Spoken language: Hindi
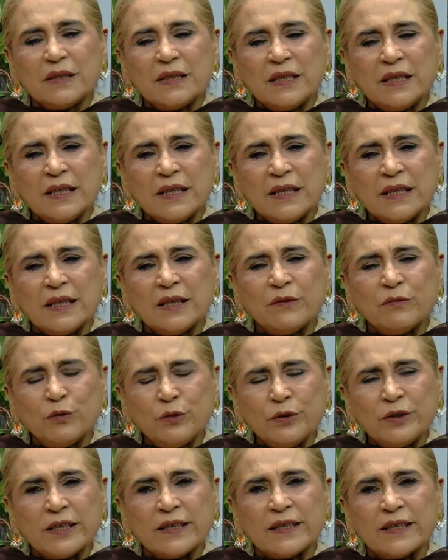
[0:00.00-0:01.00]
ये
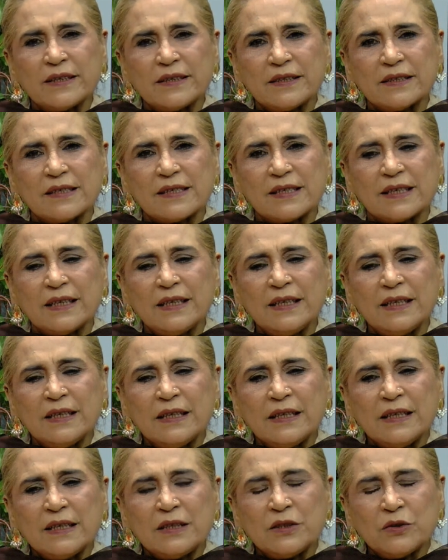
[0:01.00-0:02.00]
वो डायरेक्टर्स हैं
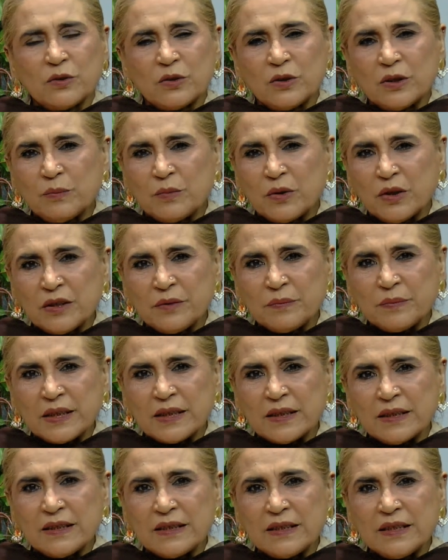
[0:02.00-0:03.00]
जिन्होंने बहुत
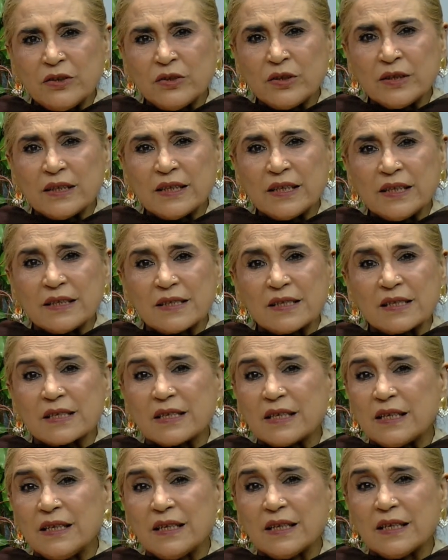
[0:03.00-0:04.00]
मेहनत की और इनके
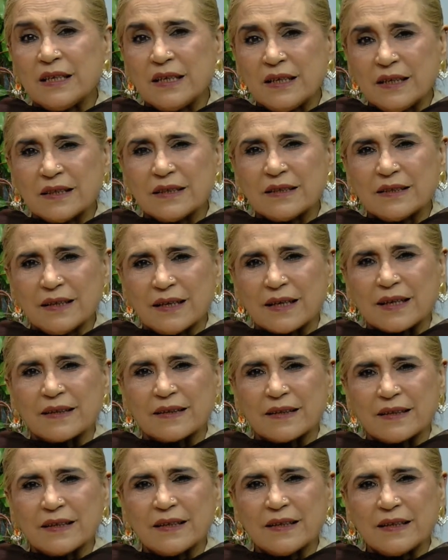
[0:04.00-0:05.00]
स्क्रीन अलग नज़र
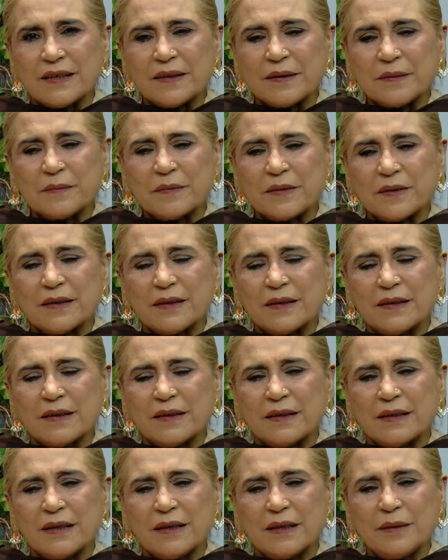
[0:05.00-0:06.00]
आते हैं
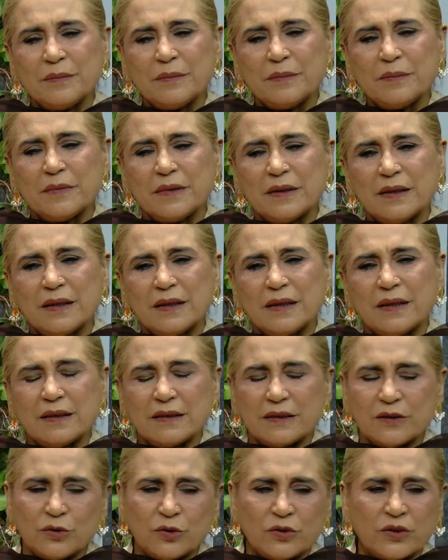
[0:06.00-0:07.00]
हम
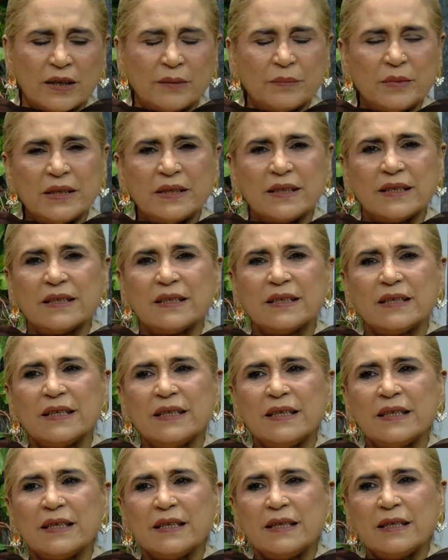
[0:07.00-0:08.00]
जो ड्रामे देखते
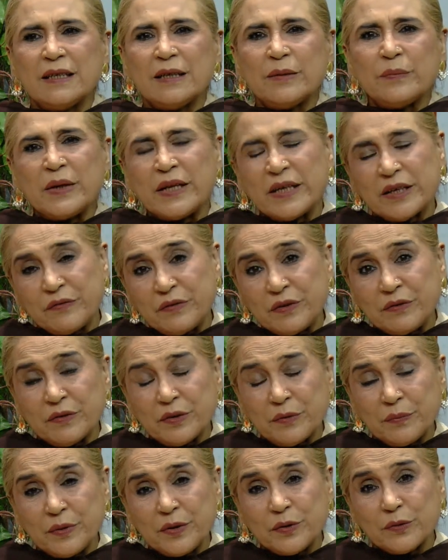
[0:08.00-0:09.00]
हैं मैं एक
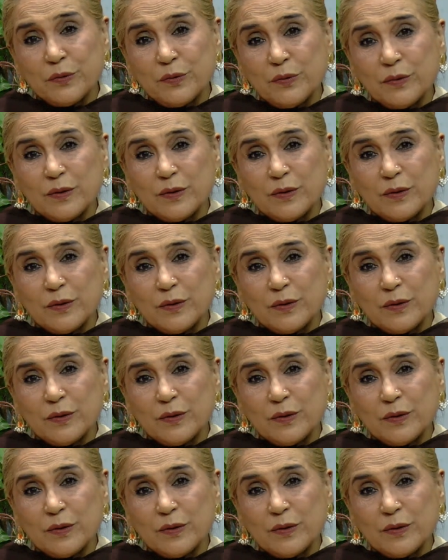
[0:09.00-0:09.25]
वीवर भी हूँ